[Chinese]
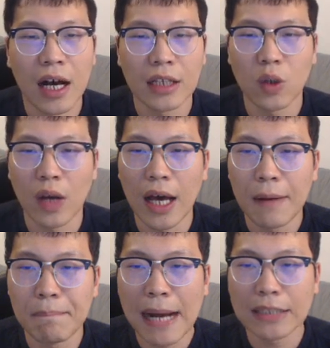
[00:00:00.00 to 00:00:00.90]
啊，走
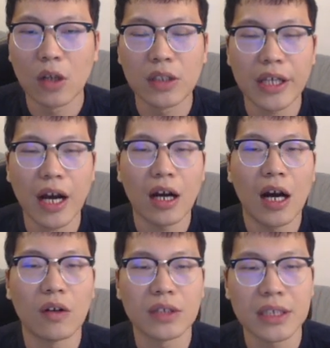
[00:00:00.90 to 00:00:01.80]
了马到第二，
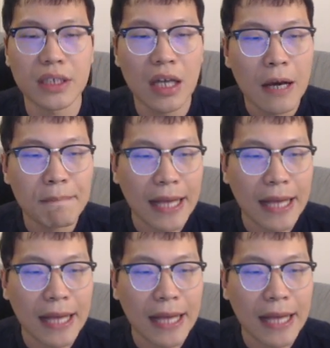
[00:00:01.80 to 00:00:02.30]
好骑，